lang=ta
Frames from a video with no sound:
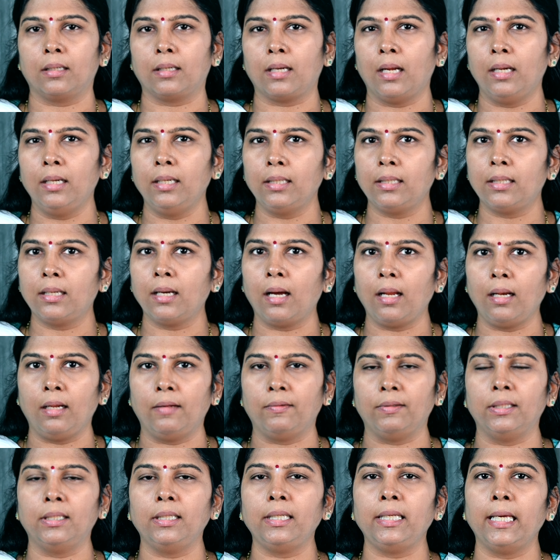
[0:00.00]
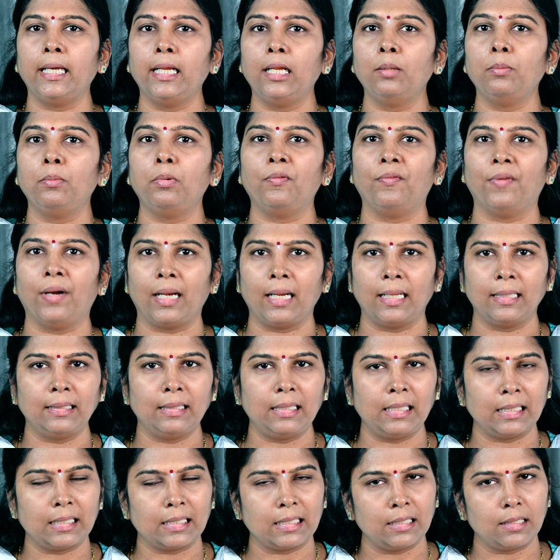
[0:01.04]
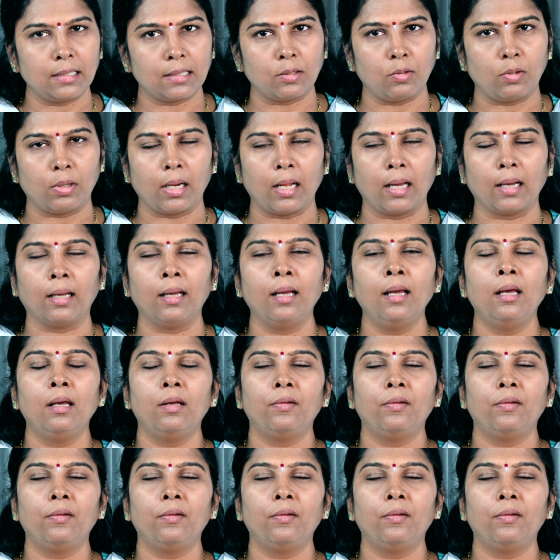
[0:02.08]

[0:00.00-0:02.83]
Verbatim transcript: கணுக்காலில் வந்து எலும்பு வளர்ந்துருச்சுன்னு சொல்கிறாங்க